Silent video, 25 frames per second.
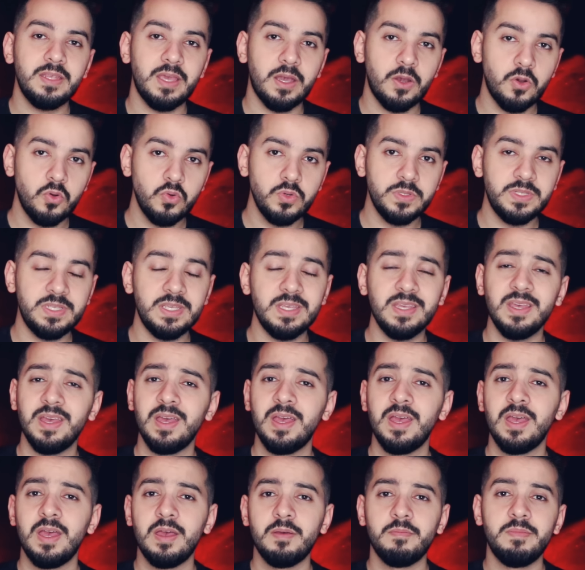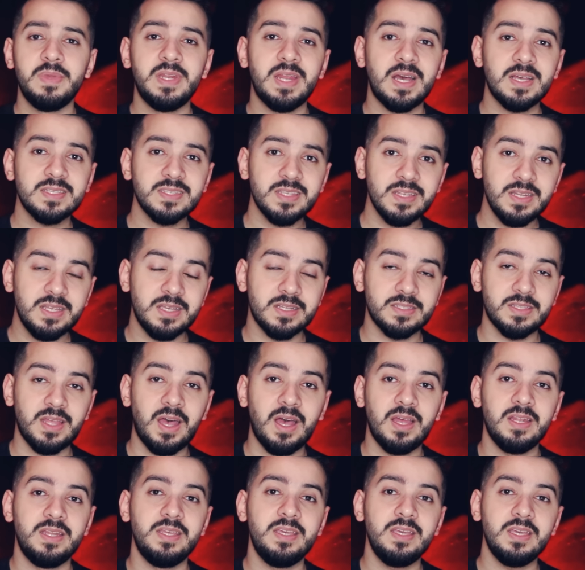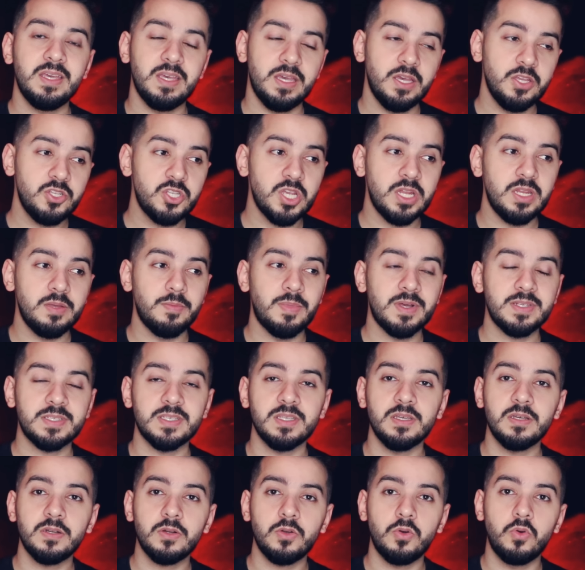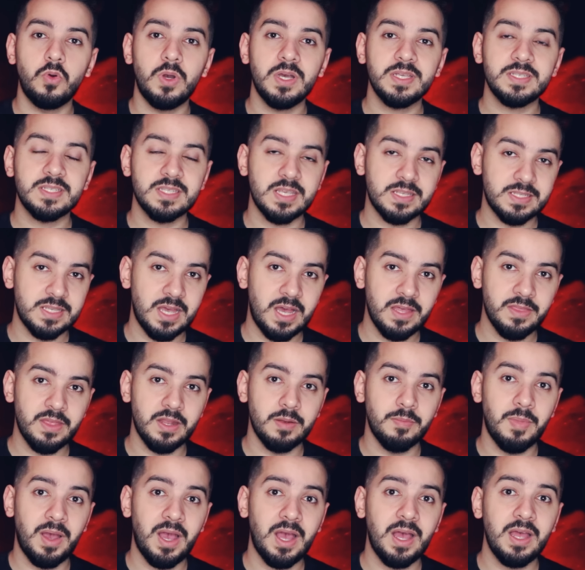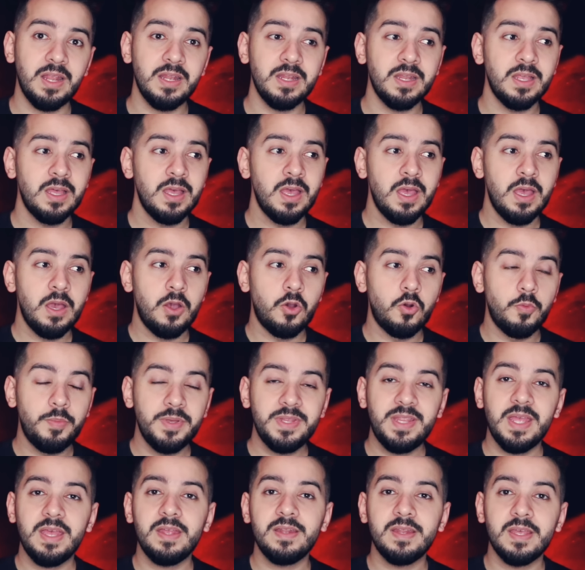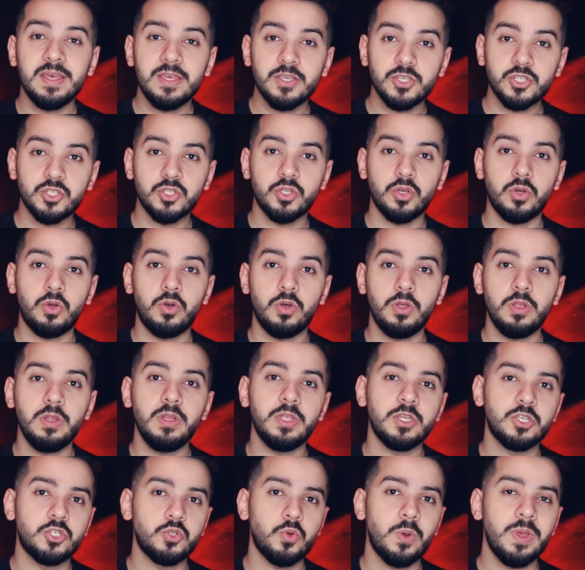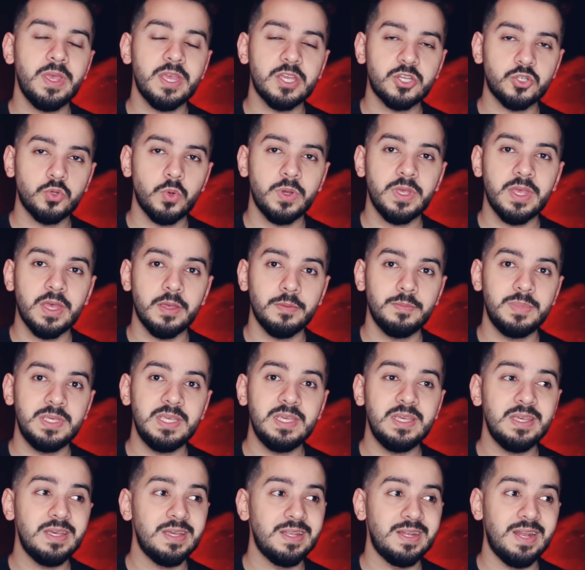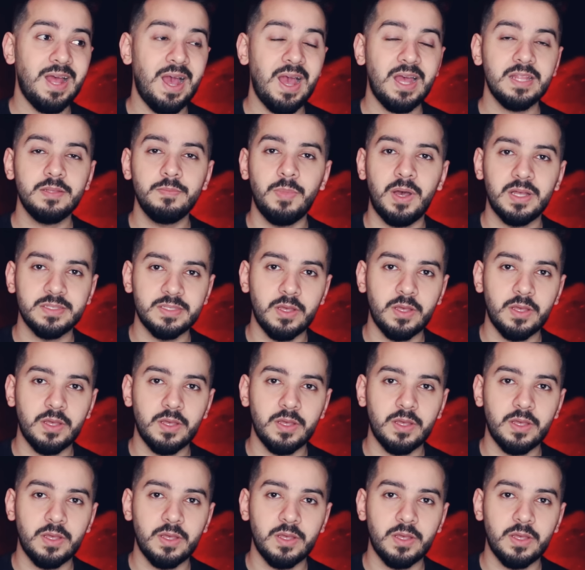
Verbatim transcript: يهودي من أصل إيطالي إجا لمصر وأسس هذا المحل وبدأ أنه يشتغل شوية شوية به لحد ما